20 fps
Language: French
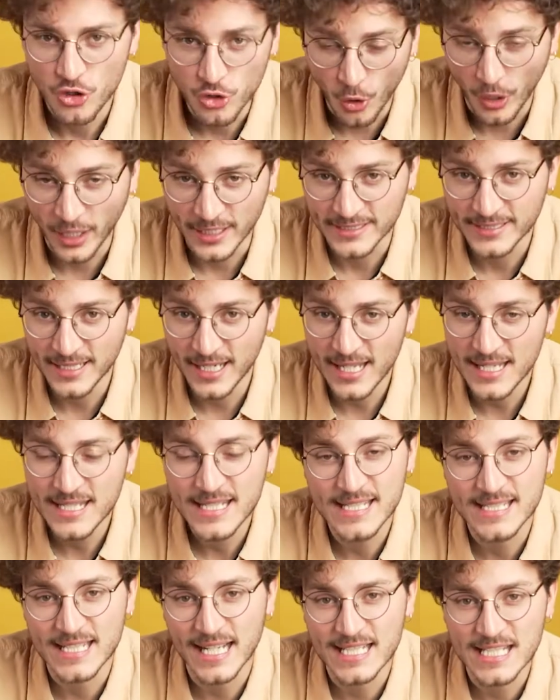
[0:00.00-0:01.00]
L'ORECA,
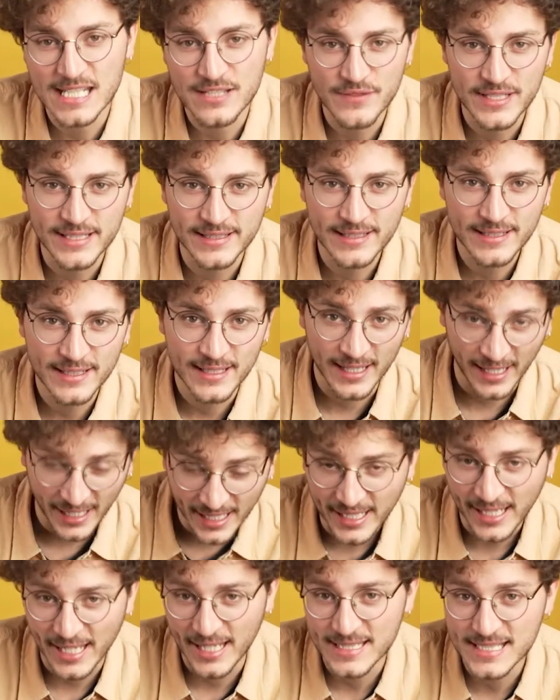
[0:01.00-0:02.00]
les activités
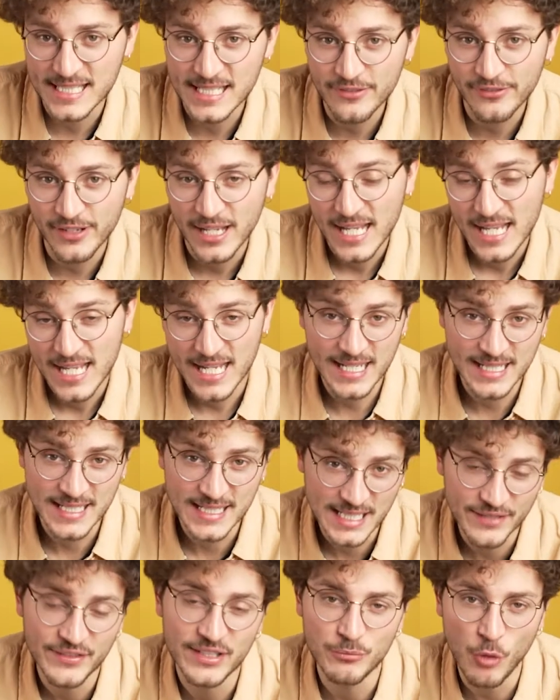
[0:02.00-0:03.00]
récréatives et
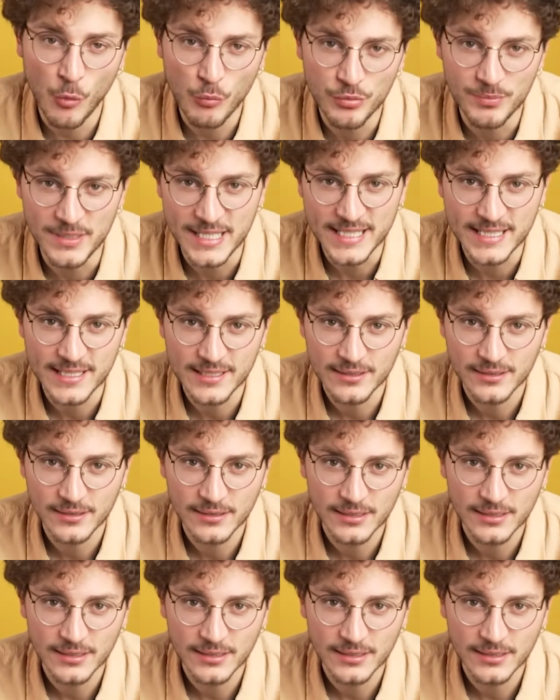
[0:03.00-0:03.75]
les événements publics.